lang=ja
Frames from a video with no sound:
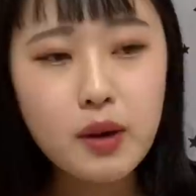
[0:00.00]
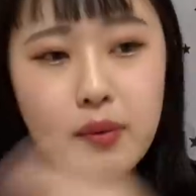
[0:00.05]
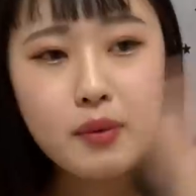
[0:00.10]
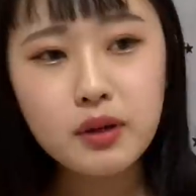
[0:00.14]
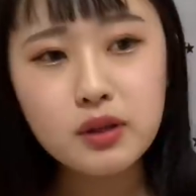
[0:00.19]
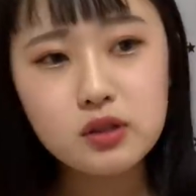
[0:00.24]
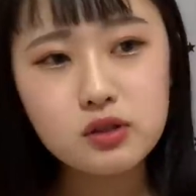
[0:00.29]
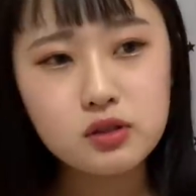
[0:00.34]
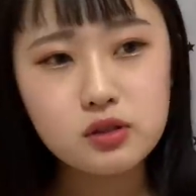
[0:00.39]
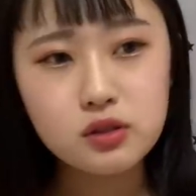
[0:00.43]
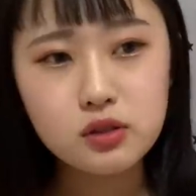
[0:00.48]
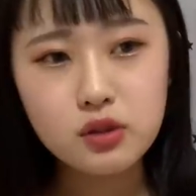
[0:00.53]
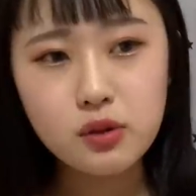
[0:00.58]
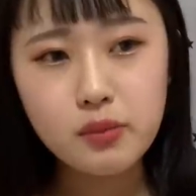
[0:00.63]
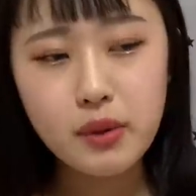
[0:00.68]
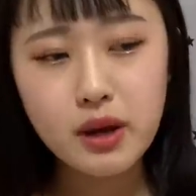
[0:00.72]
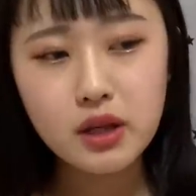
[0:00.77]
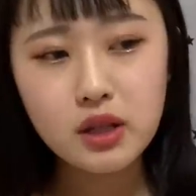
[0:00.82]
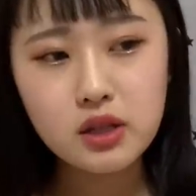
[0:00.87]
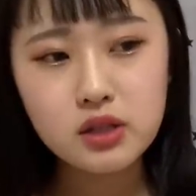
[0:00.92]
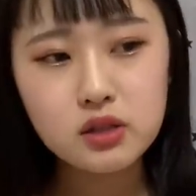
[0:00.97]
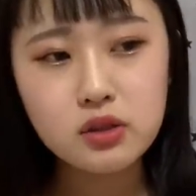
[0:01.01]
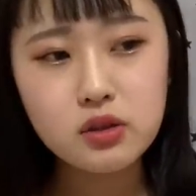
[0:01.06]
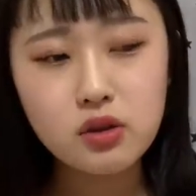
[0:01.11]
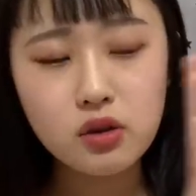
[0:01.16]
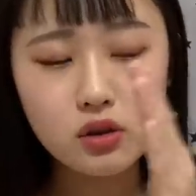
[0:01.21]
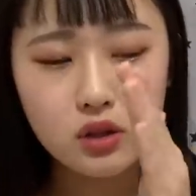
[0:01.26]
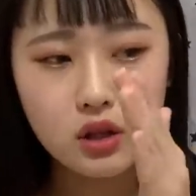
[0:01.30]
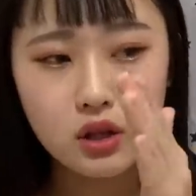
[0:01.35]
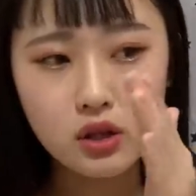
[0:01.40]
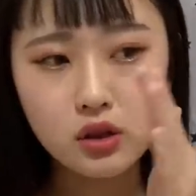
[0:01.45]
でずっと毎日のよう
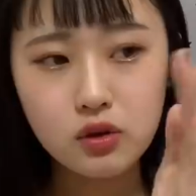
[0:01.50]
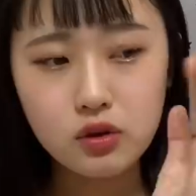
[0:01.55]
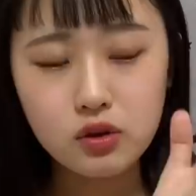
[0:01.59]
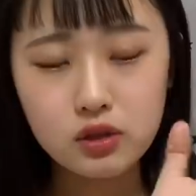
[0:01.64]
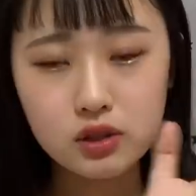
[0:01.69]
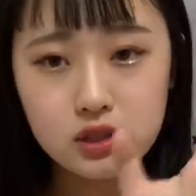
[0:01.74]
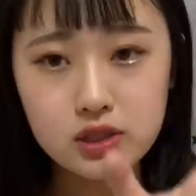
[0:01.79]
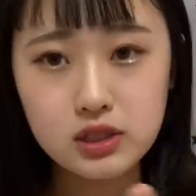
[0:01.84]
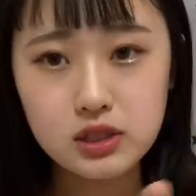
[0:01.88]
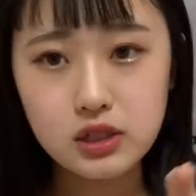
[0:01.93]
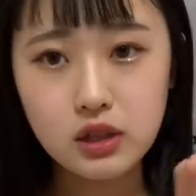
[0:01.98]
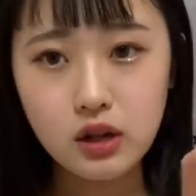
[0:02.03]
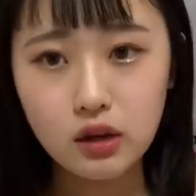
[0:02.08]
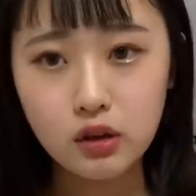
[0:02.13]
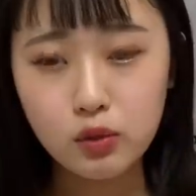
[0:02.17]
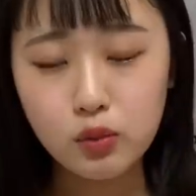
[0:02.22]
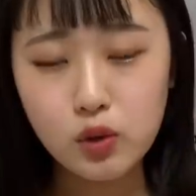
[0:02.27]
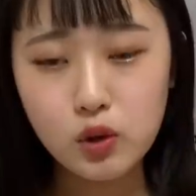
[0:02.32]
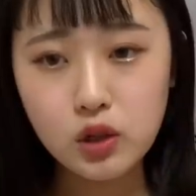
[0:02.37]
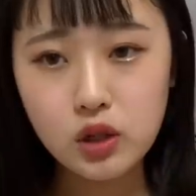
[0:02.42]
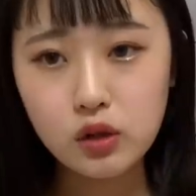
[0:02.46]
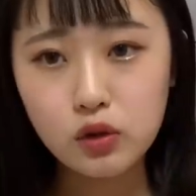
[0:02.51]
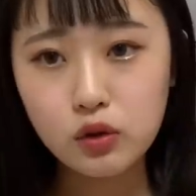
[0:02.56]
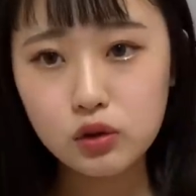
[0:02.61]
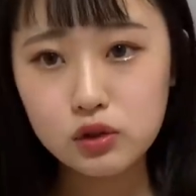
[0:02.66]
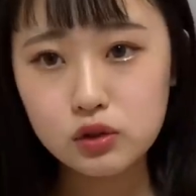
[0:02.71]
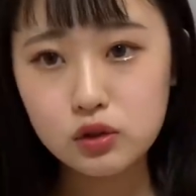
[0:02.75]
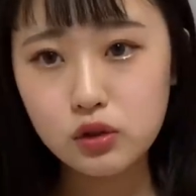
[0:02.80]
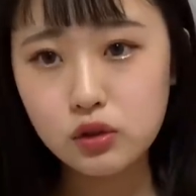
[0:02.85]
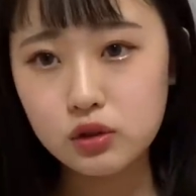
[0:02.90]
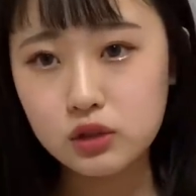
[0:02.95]
に夜1時間ウォーキングをす
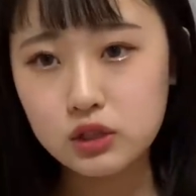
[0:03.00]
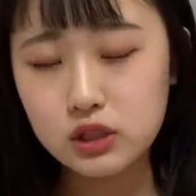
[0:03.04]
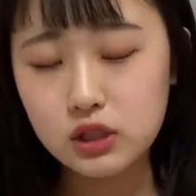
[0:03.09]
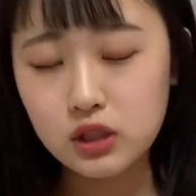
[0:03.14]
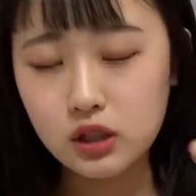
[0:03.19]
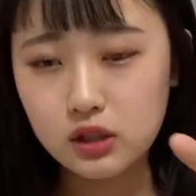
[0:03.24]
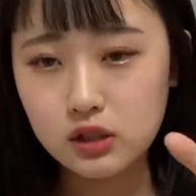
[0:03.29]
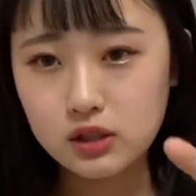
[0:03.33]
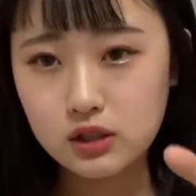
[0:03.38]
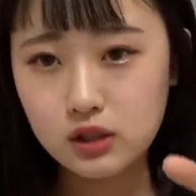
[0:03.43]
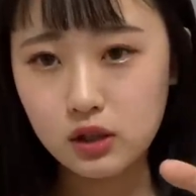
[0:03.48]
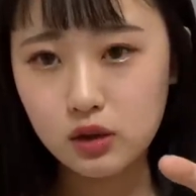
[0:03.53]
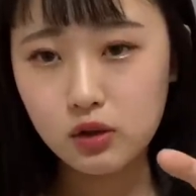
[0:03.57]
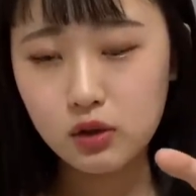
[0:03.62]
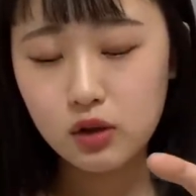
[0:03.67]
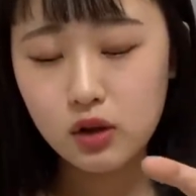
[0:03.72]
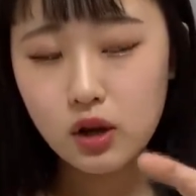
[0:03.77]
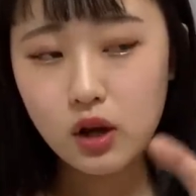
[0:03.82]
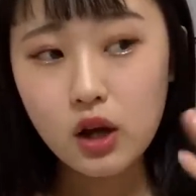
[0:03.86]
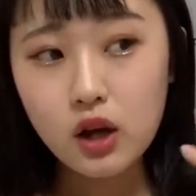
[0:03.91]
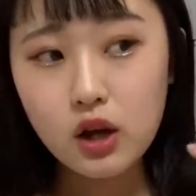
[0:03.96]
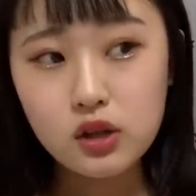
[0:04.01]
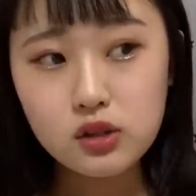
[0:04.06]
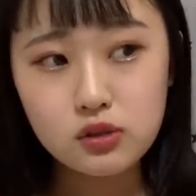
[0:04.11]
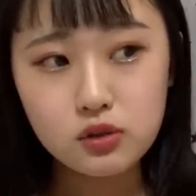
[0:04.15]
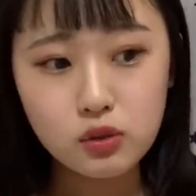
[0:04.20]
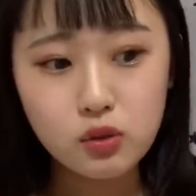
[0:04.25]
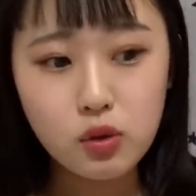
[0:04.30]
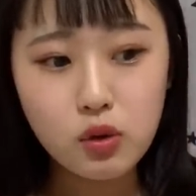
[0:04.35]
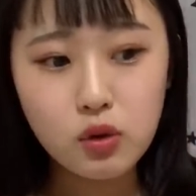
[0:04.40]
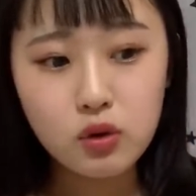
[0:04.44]
るようにしてたんですけど、その
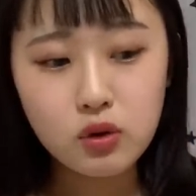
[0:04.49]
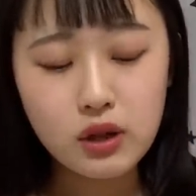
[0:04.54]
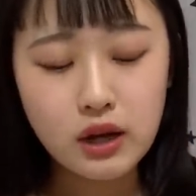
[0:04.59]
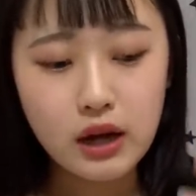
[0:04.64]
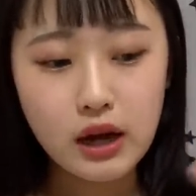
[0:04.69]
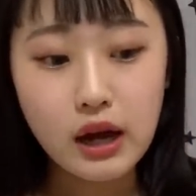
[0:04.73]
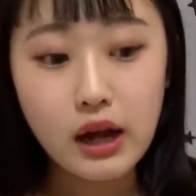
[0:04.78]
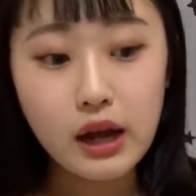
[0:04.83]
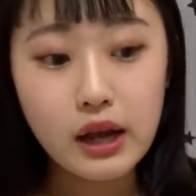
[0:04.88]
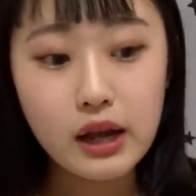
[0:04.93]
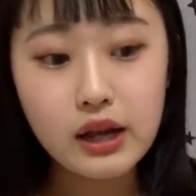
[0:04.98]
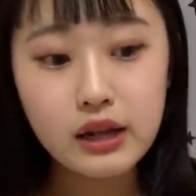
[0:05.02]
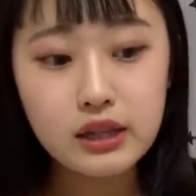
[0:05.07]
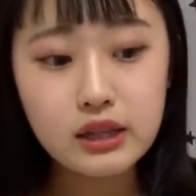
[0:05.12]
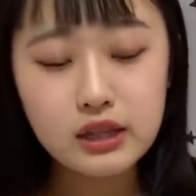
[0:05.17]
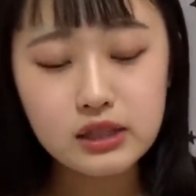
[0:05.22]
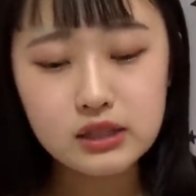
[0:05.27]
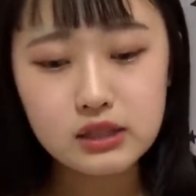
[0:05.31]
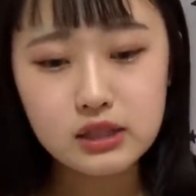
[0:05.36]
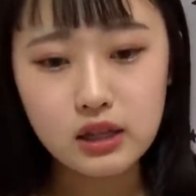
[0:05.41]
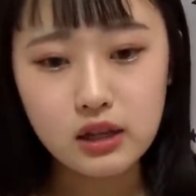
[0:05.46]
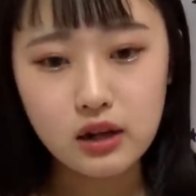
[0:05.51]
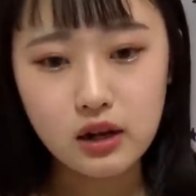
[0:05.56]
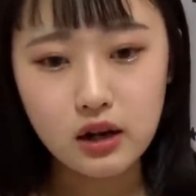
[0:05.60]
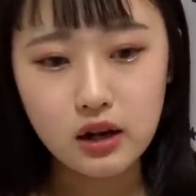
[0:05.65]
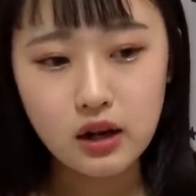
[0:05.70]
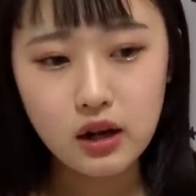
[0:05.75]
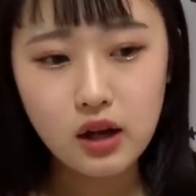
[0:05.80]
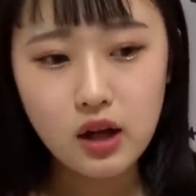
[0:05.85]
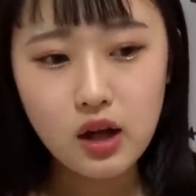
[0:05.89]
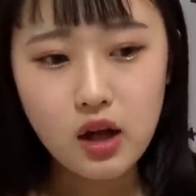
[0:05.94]
コロナが流行りだしてから、
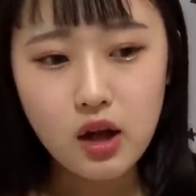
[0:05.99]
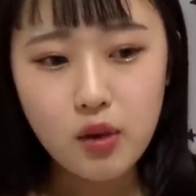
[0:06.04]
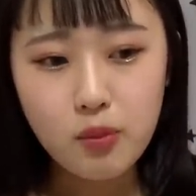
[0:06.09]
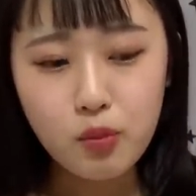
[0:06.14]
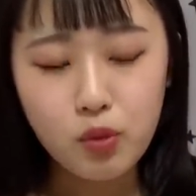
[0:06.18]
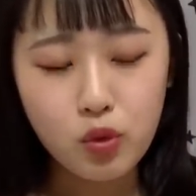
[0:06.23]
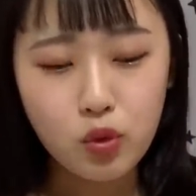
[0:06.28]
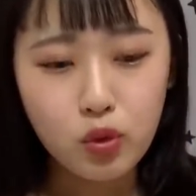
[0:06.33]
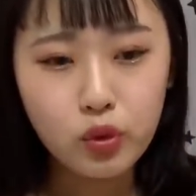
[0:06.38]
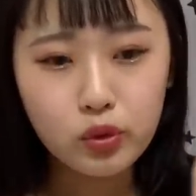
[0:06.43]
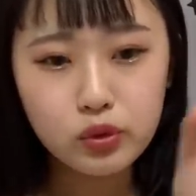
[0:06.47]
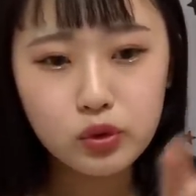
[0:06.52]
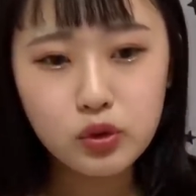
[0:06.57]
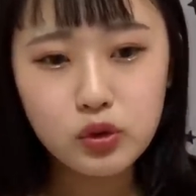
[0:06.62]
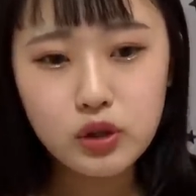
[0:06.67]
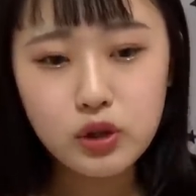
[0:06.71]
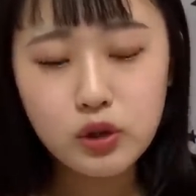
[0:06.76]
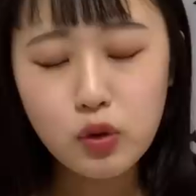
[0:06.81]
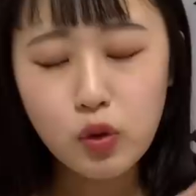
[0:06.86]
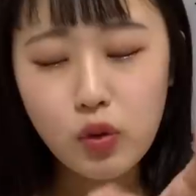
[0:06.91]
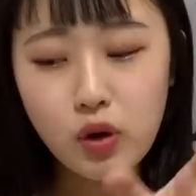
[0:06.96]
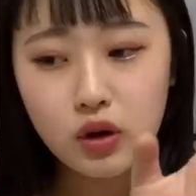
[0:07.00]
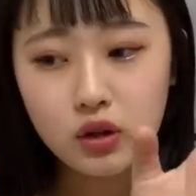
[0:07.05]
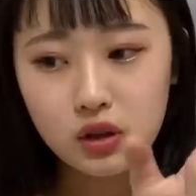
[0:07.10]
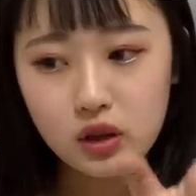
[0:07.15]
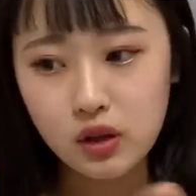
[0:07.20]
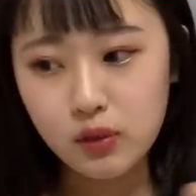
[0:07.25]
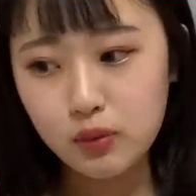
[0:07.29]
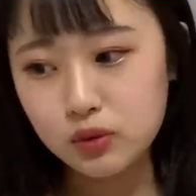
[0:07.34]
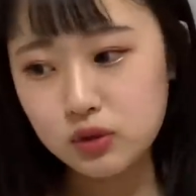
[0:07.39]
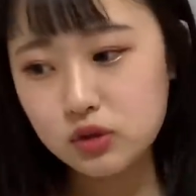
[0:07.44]
もう本当に怖くて、
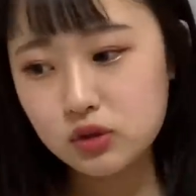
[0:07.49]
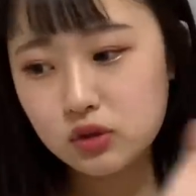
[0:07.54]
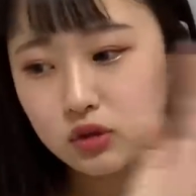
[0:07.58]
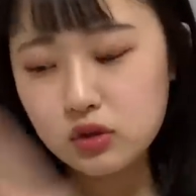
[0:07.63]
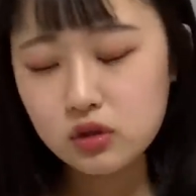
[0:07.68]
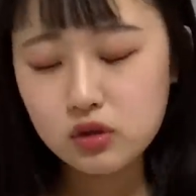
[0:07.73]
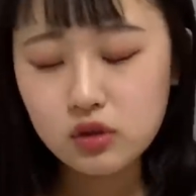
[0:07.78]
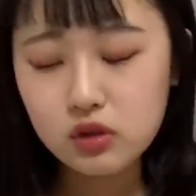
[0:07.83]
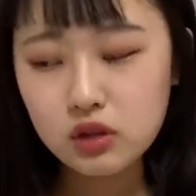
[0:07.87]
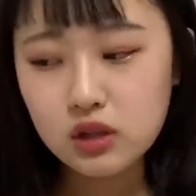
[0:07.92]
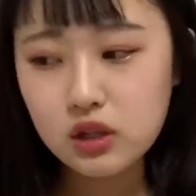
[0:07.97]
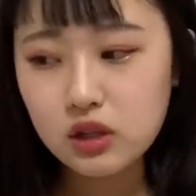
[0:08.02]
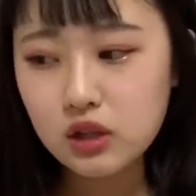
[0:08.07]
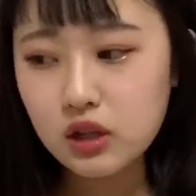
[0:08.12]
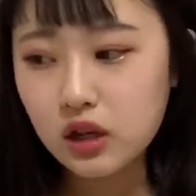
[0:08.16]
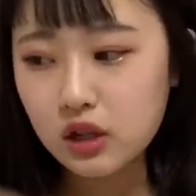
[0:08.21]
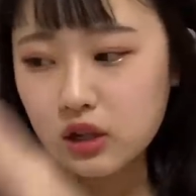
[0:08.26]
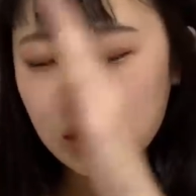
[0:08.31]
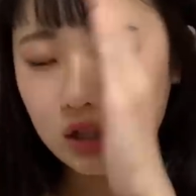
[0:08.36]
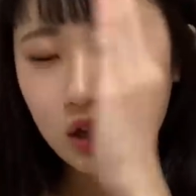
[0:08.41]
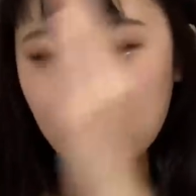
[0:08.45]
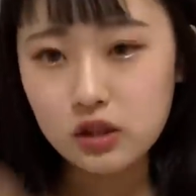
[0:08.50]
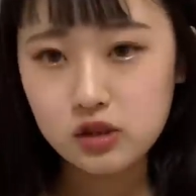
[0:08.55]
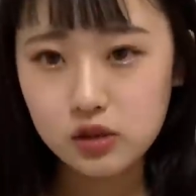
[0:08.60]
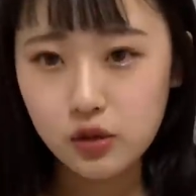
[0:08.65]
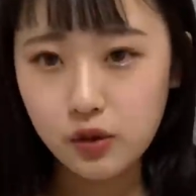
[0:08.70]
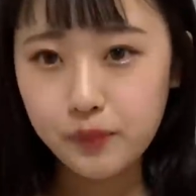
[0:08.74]
もうずっと家の中にいたんですよ。